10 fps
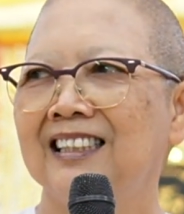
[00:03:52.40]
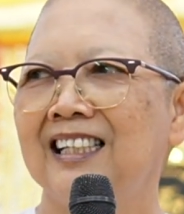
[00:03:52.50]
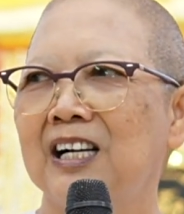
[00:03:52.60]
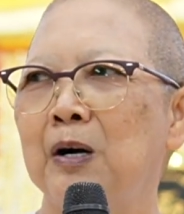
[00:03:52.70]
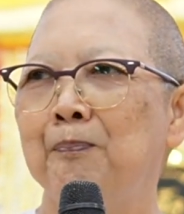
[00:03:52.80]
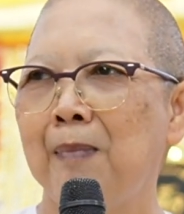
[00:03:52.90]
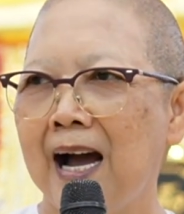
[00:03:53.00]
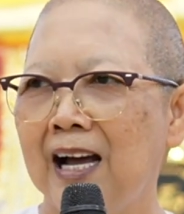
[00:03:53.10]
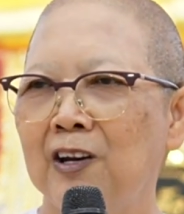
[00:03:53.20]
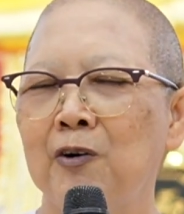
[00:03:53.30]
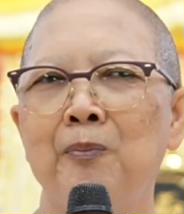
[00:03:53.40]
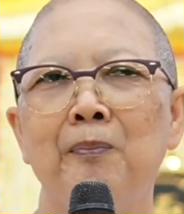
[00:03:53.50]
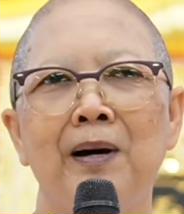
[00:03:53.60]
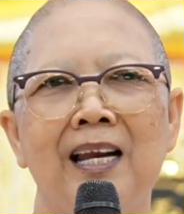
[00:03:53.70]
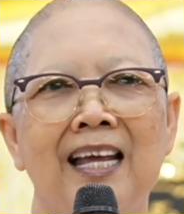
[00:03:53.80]
แล้วก็ปาลบ
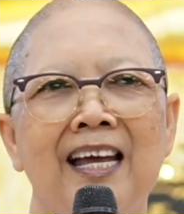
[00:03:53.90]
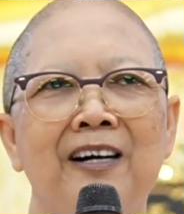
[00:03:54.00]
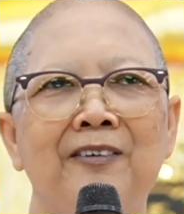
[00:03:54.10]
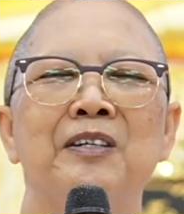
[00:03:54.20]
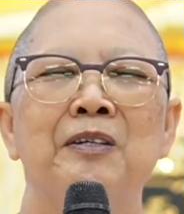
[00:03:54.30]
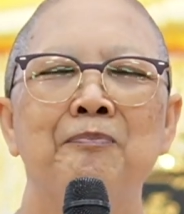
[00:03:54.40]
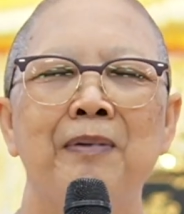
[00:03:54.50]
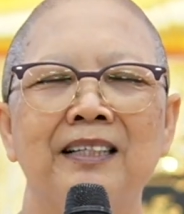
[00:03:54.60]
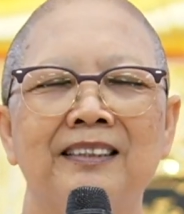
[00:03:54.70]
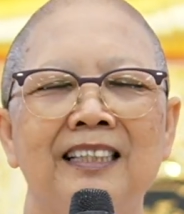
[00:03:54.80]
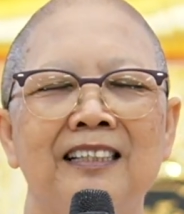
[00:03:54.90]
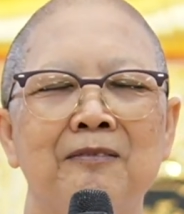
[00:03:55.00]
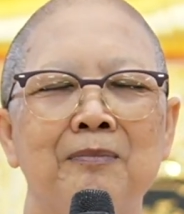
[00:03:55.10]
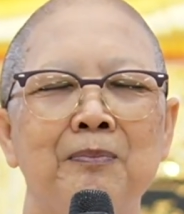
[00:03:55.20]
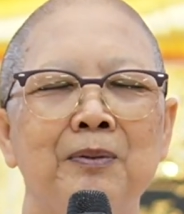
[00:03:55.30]
มาแล้วบางสิ่ง
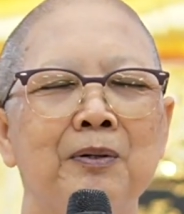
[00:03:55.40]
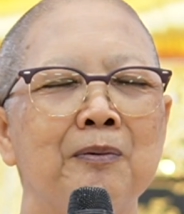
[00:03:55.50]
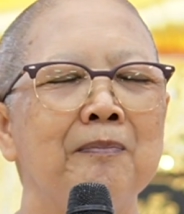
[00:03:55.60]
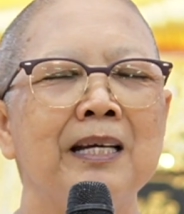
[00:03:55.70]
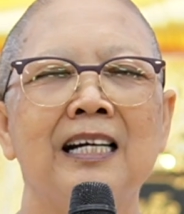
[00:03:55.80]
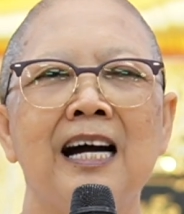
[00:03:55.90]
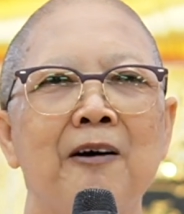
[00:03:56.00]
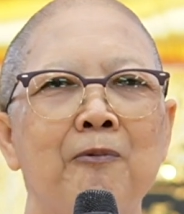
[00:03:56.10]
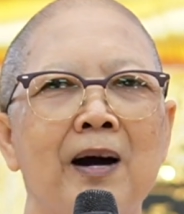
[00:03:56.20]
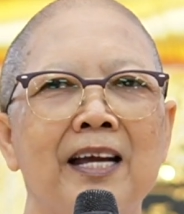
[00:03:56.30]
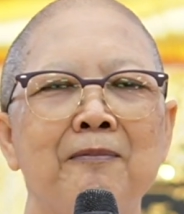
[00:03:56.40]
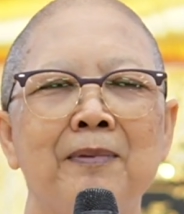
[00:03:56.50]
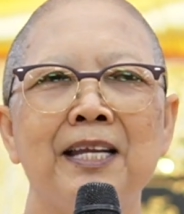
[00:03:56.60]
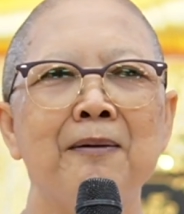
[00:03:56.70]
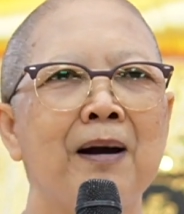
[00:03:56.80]
พระพุทธองค์ไม่กล่าวไว้
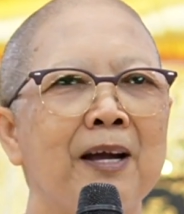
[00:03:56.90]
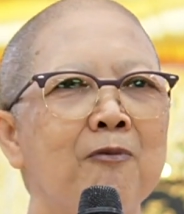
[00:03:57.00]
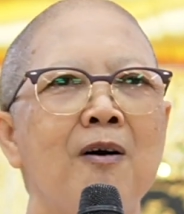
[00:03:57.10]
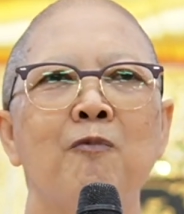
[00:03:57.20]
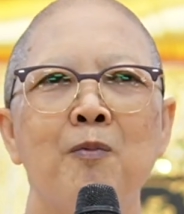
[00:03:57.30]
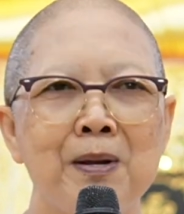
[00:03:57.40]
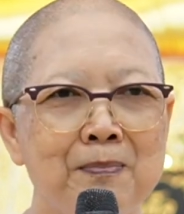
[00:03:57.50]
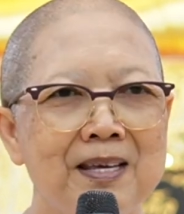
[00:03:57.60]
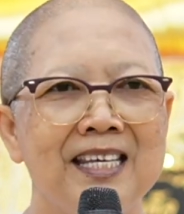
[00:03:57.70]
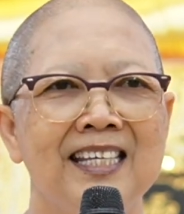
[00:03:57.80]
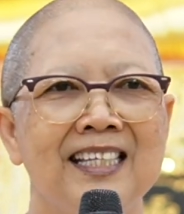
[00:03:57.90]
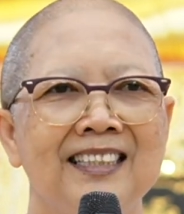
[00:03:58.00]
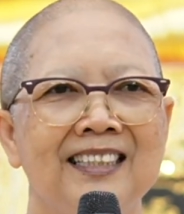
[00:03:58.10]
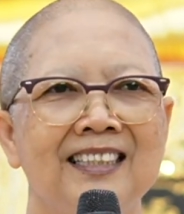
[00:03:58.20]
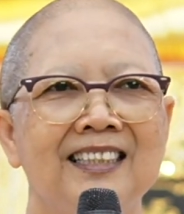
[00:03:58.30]
ไม่ได้หมายความว่าไม่มี
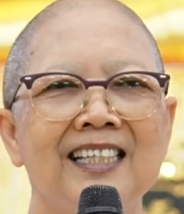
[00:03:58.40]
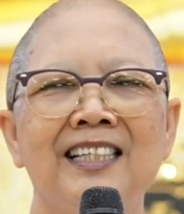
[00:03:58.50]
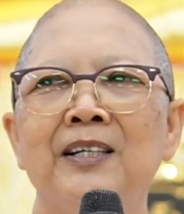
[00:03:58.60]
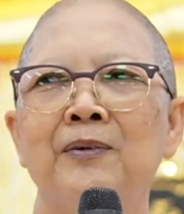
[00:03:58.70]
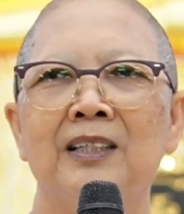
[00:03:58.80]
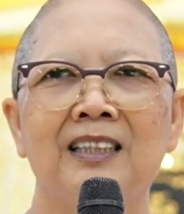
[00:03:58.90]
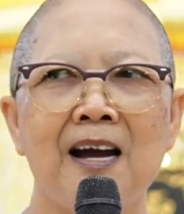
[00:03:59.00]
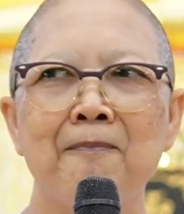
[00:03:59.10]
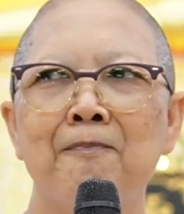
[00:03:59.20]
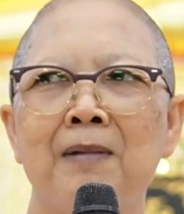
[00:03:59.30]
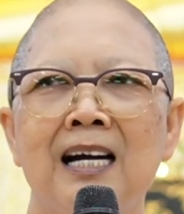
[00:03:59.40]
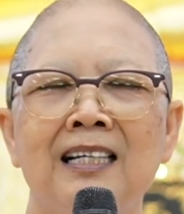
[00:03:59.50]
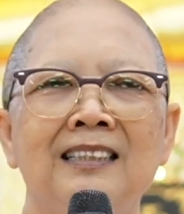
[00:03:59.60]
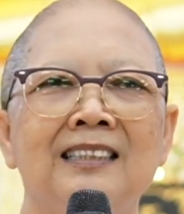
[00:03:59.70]
เช่นเดียวกับธรรมะ